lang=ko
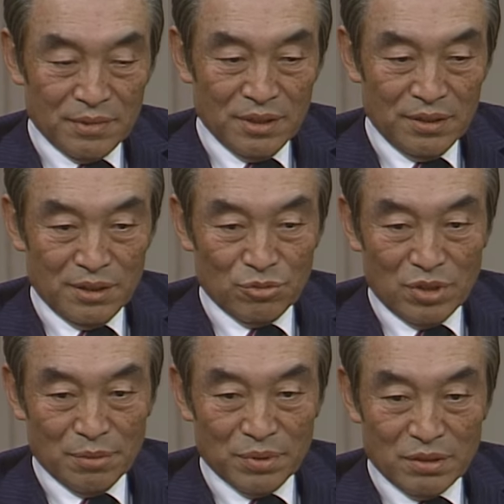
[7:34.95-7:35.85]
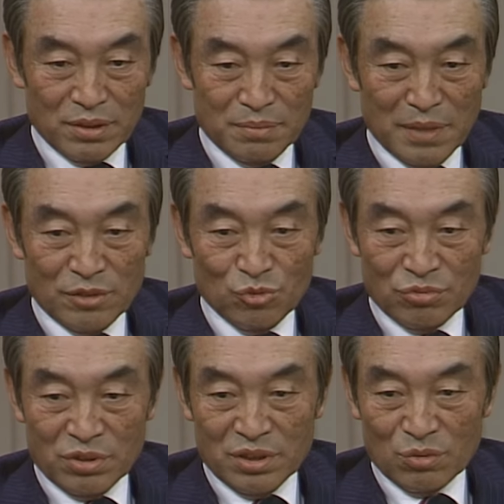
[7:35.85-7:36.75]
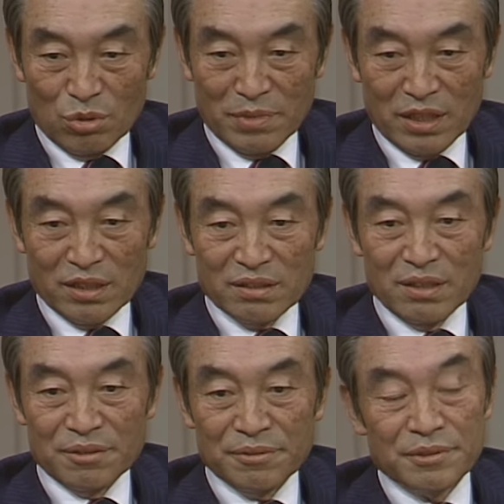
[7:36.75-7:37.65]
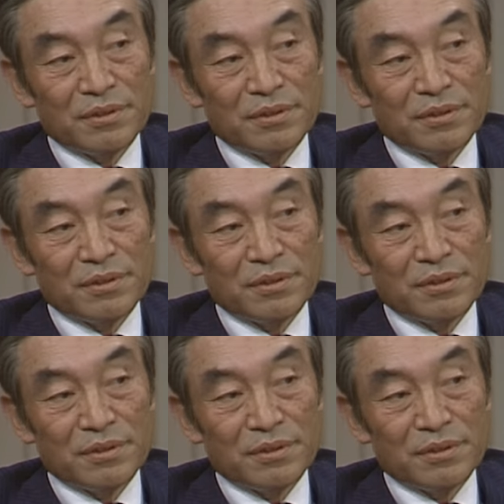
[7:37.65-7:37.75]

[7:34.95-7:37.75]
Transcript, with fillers: 견딜 수가 없어서 만주를 이제 도망갔어요.